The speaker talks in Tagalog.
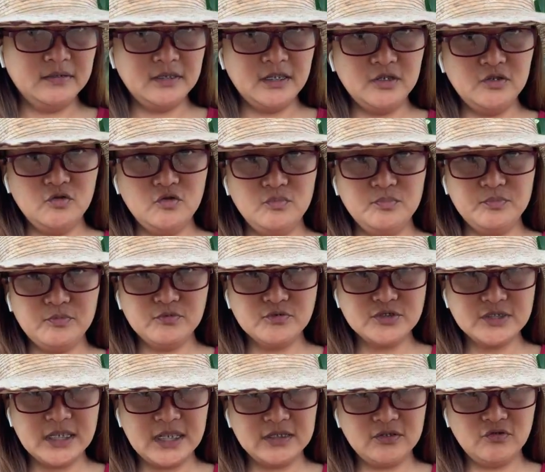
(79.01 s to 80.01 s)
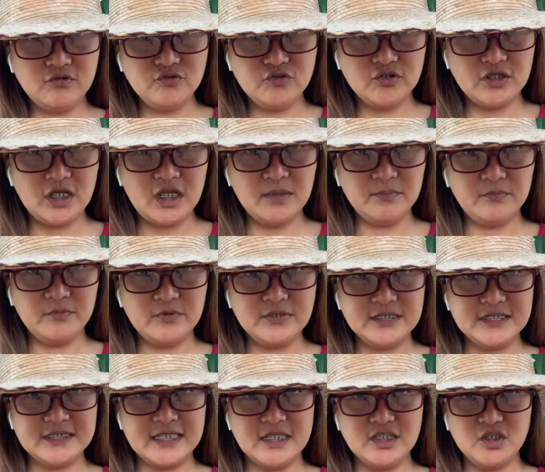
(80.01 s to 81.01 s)
Nandoon po siya. Doon nyo na lang po
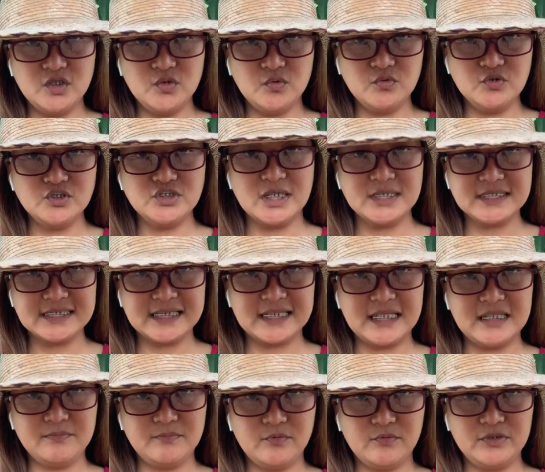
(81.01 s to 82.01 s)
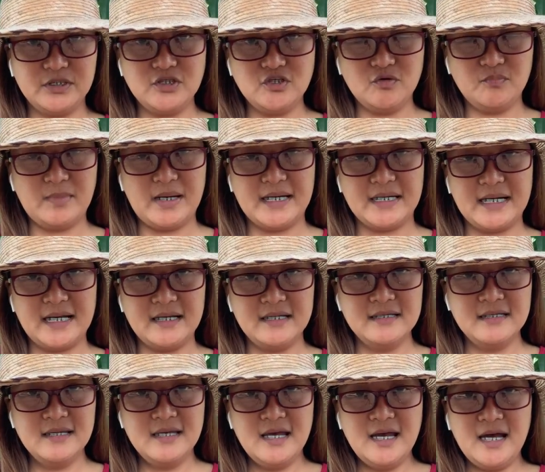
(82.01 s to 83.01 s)
isa-send yung shot screen po ninyo para
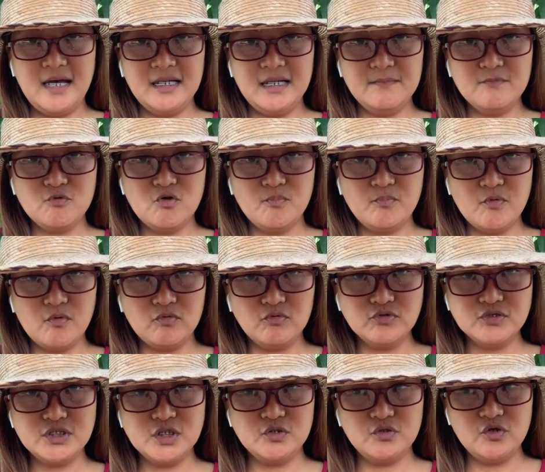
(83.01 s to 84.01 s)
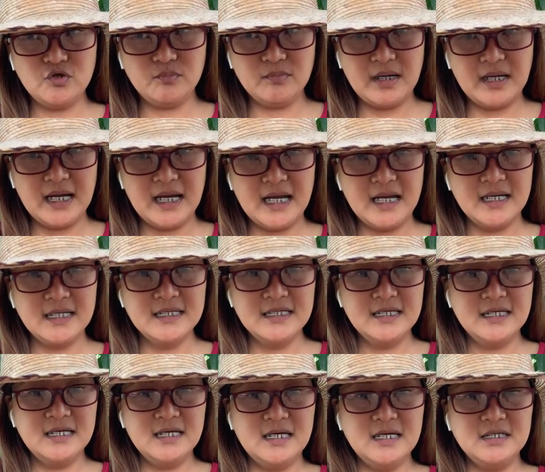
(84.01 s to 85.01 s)
alam ko po kung sino yung mga
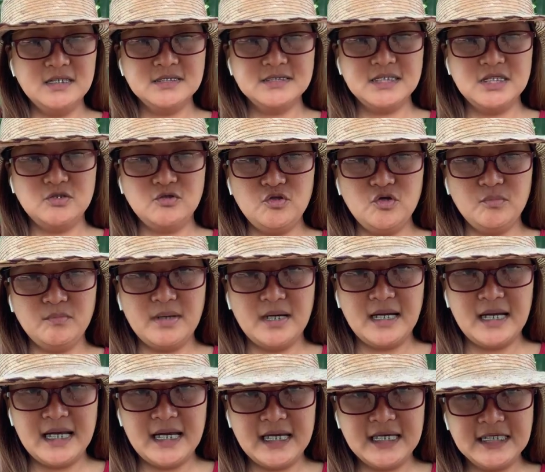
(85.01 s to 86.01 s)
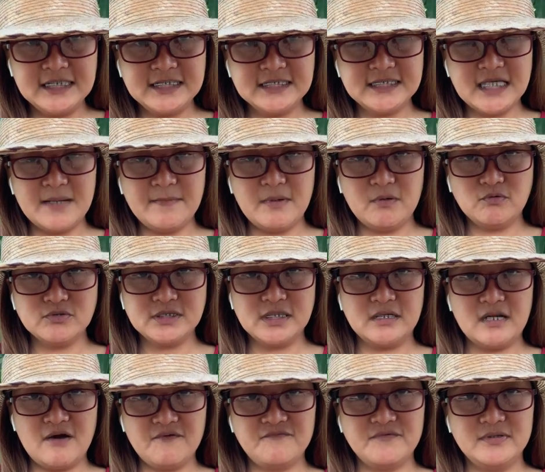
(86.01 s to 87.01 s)
sino yung mga isasama ko sa
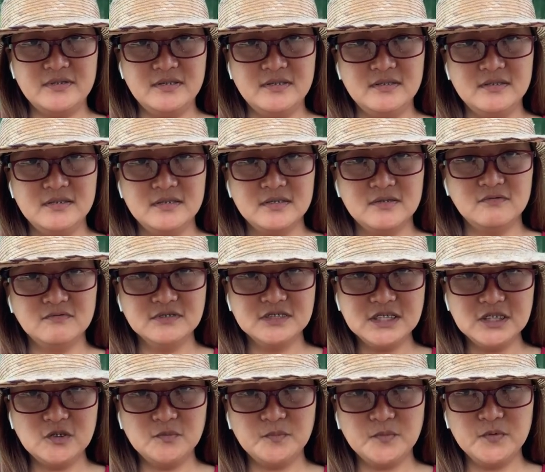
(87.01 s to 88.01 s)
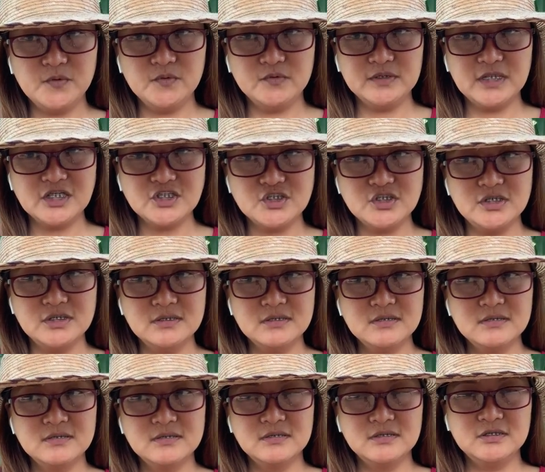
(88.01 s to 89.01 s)
raffle. Kung sino po yung nag
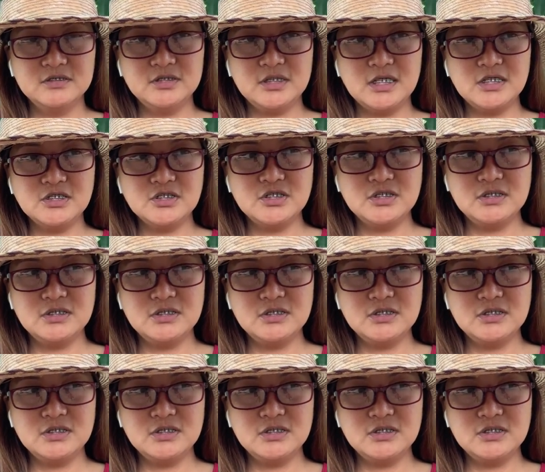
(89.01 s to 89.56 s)
nag